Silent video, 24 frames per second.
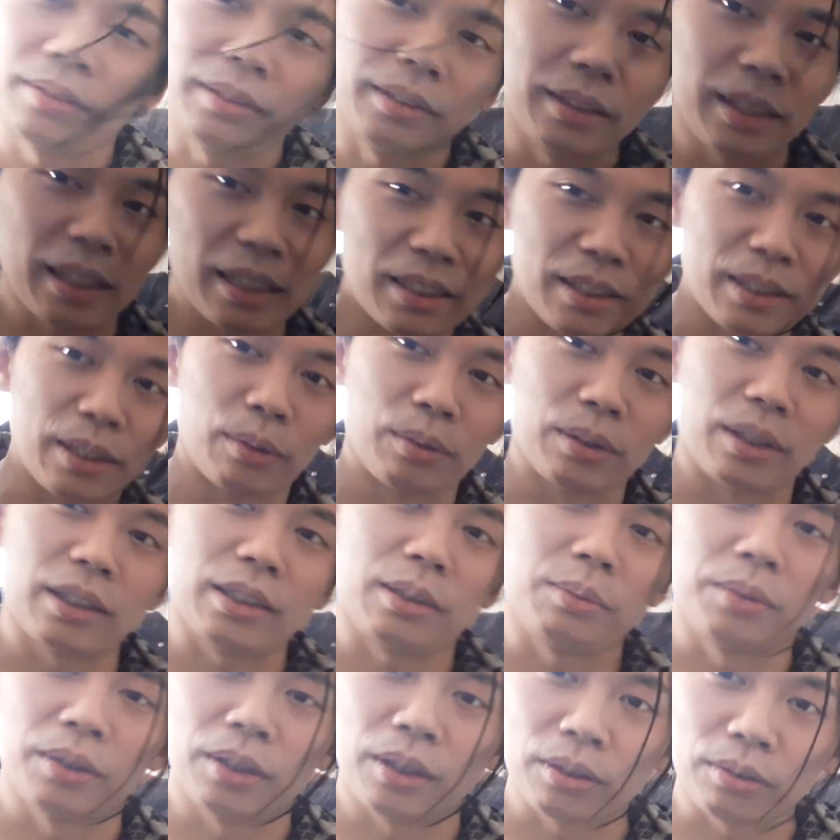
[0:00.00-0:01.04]
ですでおな
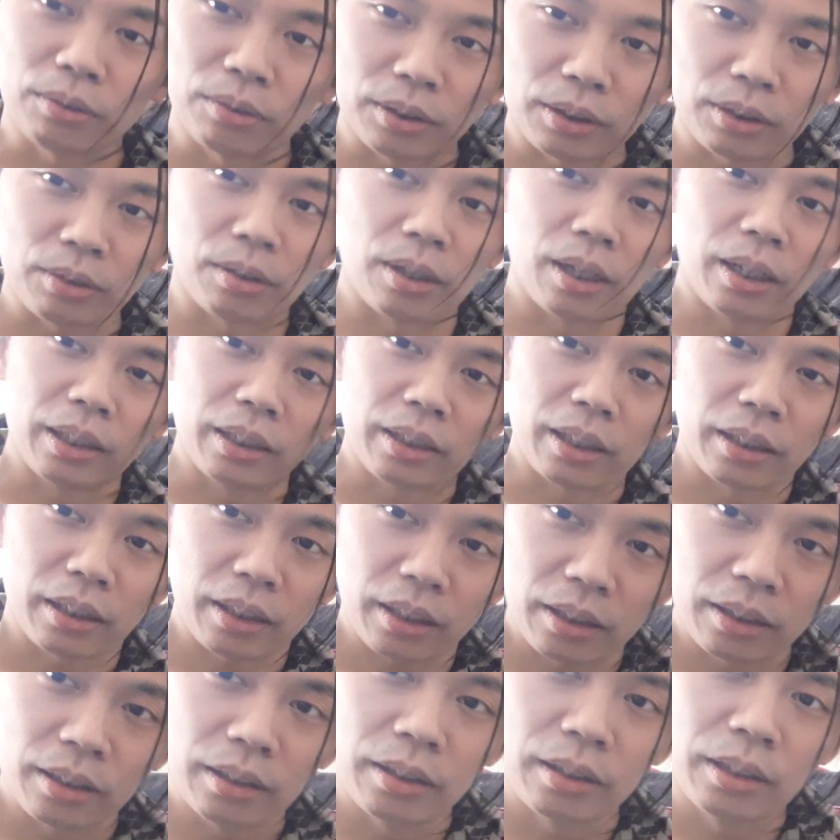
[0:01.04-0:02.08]
じみのあの人がいた
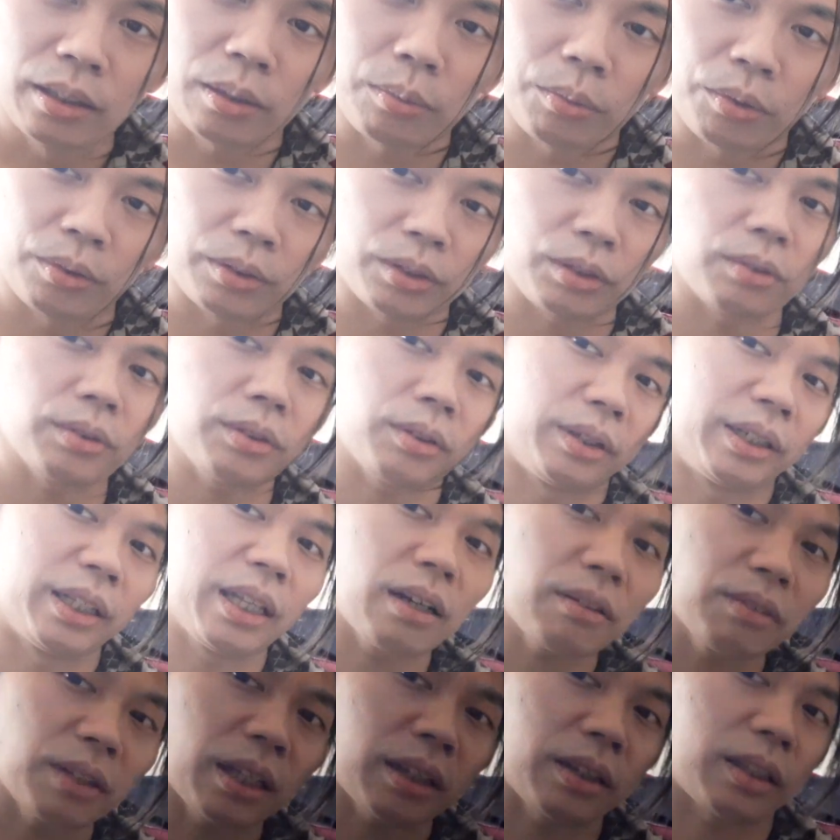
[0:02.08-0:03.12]
ね。でも、その人い
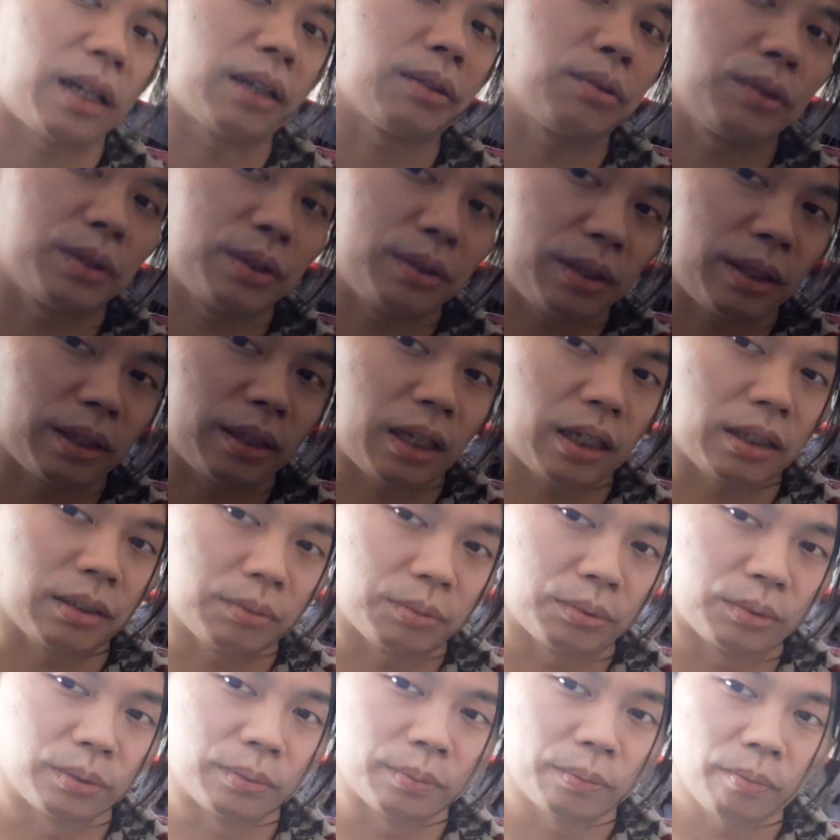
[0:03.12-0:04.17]
なくなった後ですね、多
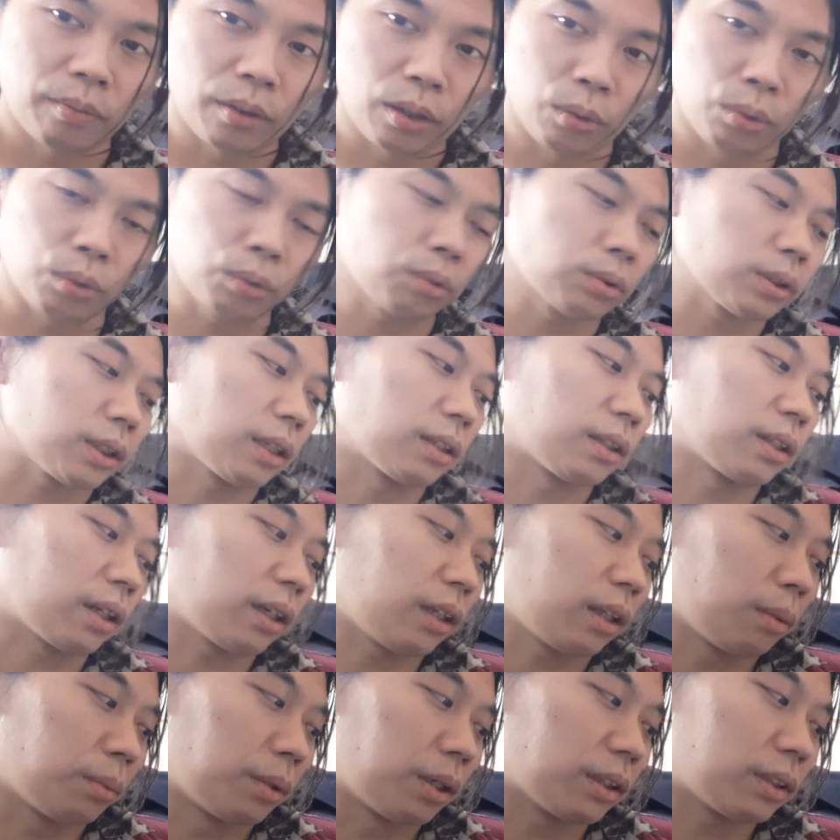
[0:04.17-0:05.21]
分。ほとちゃんだ
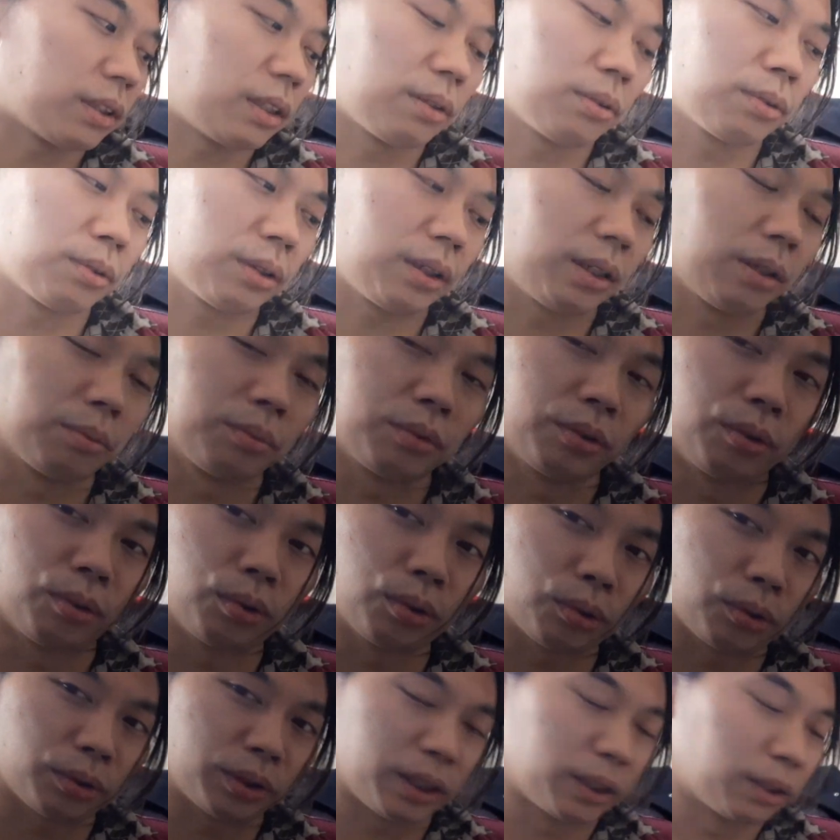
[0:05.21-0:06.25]
けで回してる時もう
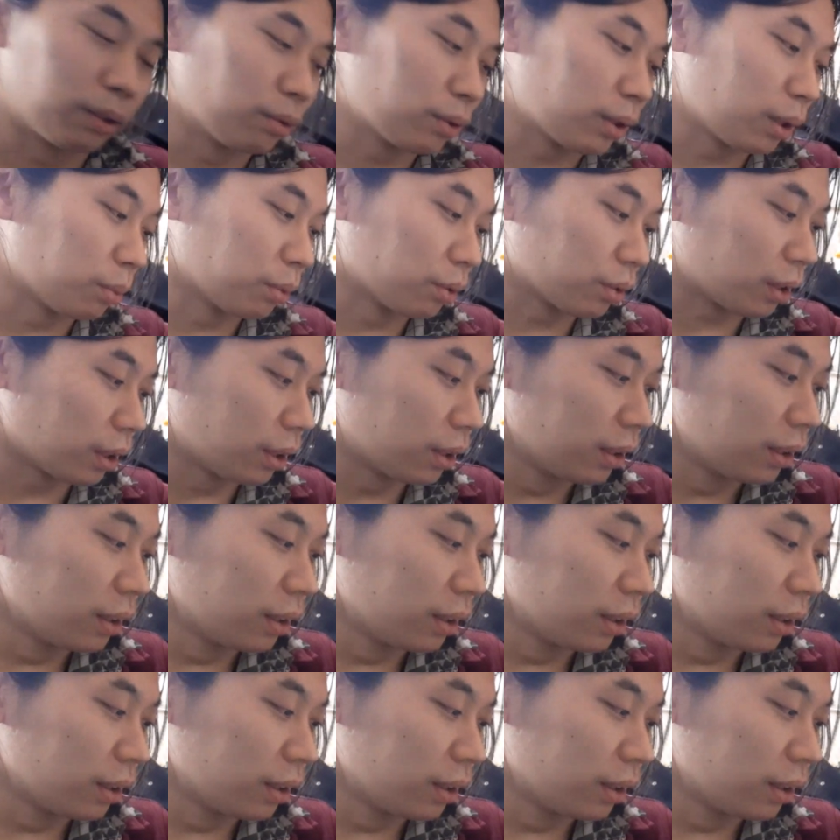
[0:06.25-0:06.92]
ほとちゃん言うてもうた。